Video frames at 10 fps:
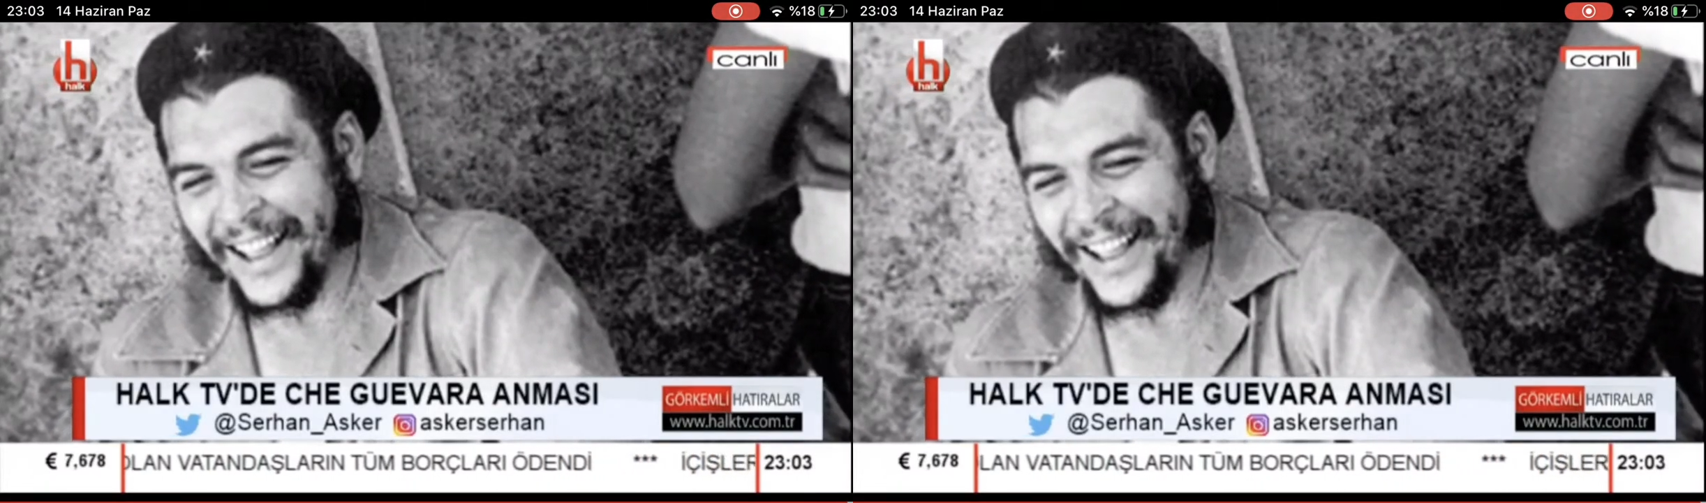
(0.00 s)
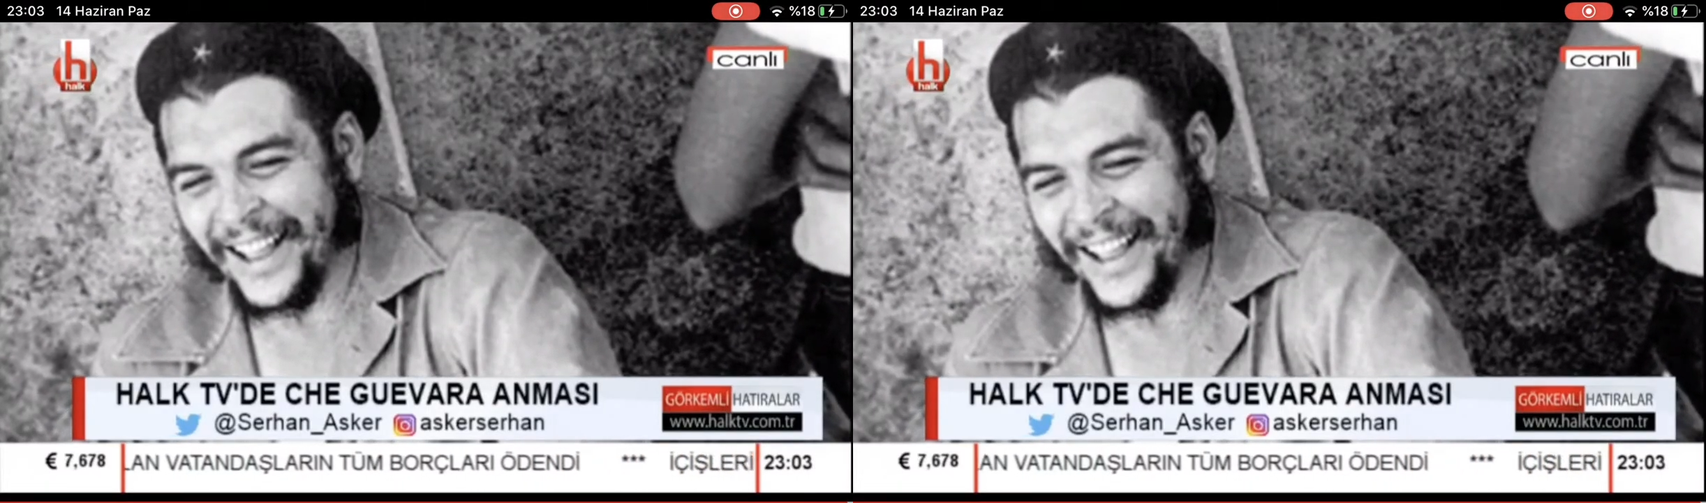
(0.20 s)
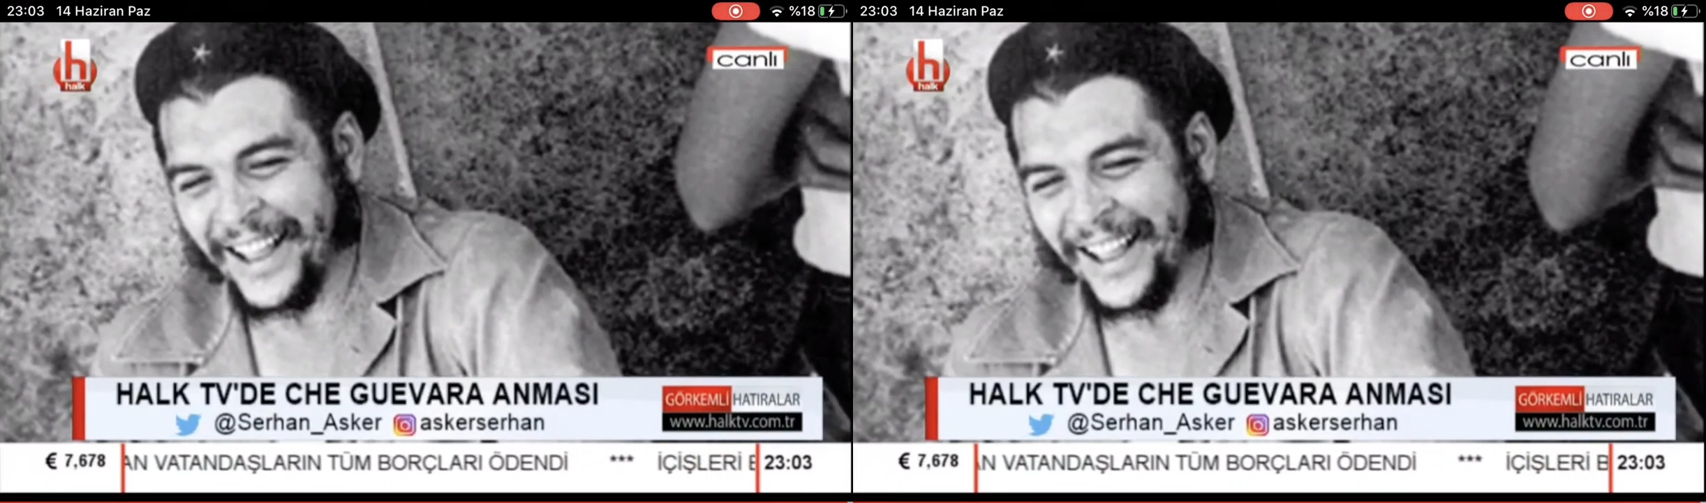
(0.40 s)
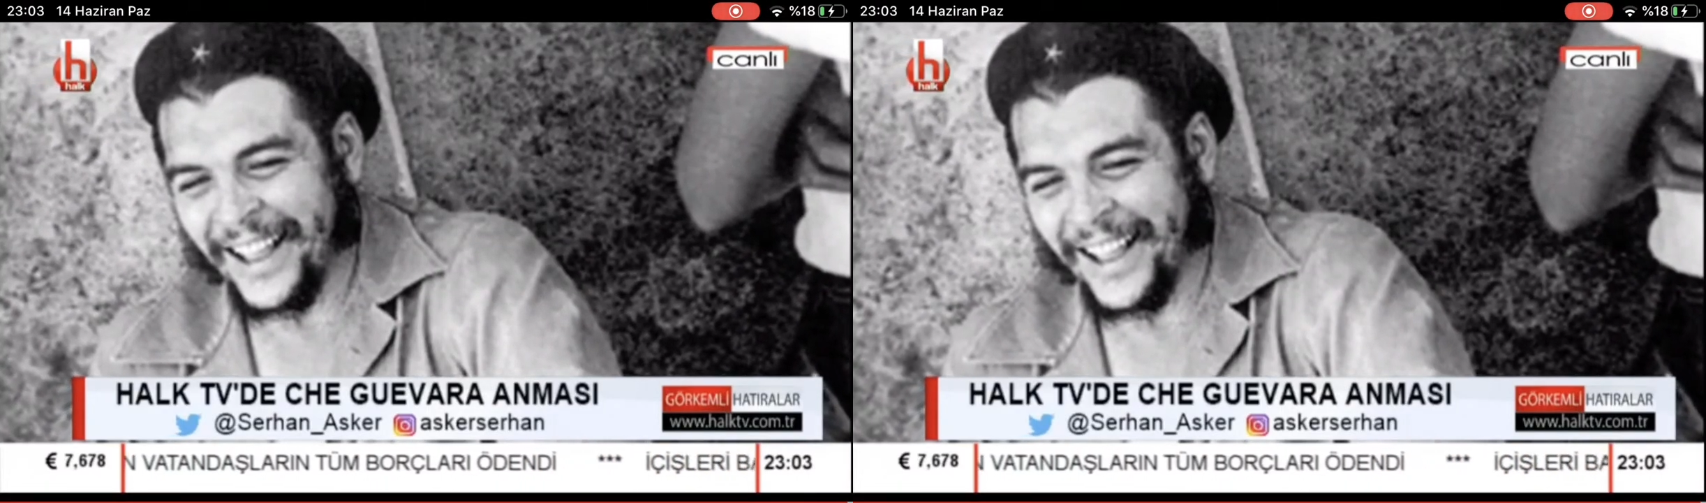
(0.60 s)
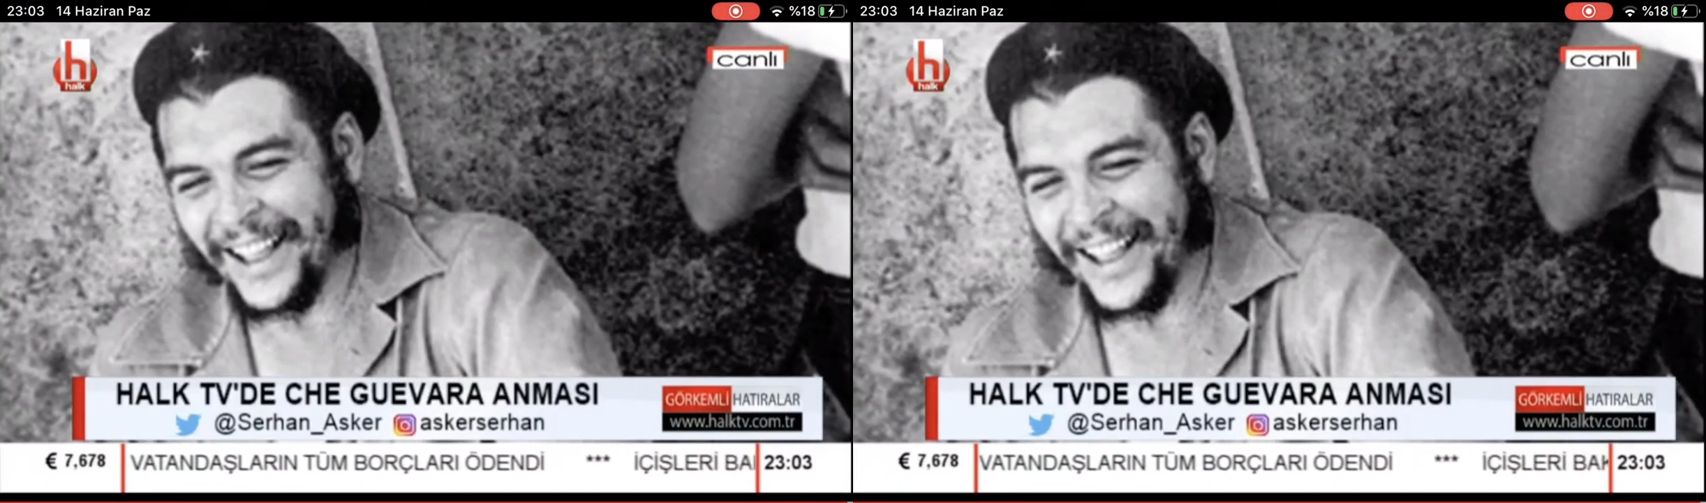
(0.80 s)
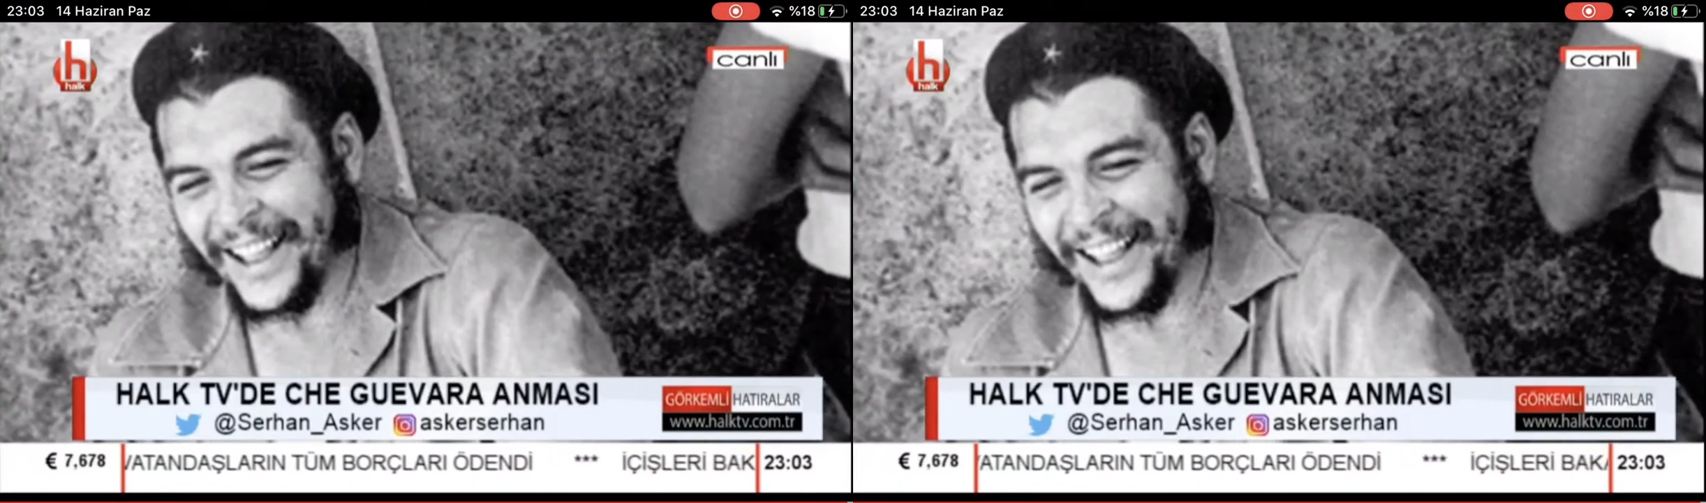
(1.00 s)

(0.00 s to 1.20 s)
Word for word: Programınız çok güzel.